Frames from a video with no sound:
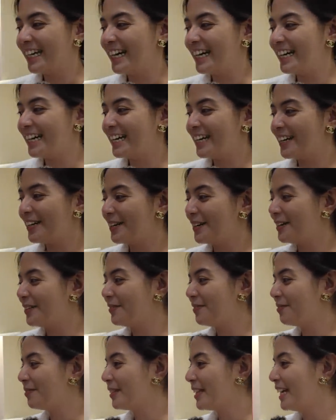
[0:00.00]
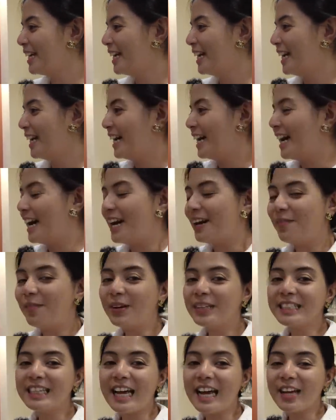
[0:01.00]
Um,
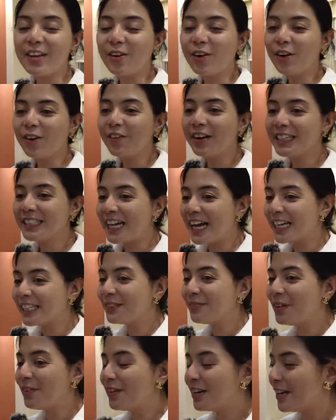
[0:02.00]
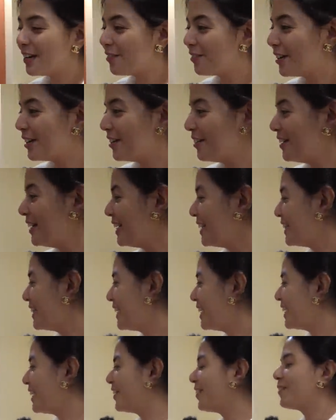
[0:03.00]
basta, you always ask me whenever you need
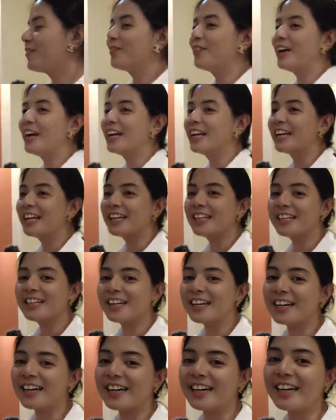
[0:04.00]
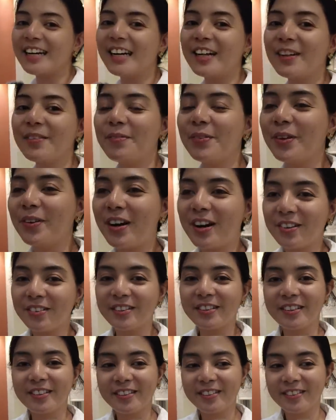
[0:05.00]
help. I can uh, help you out.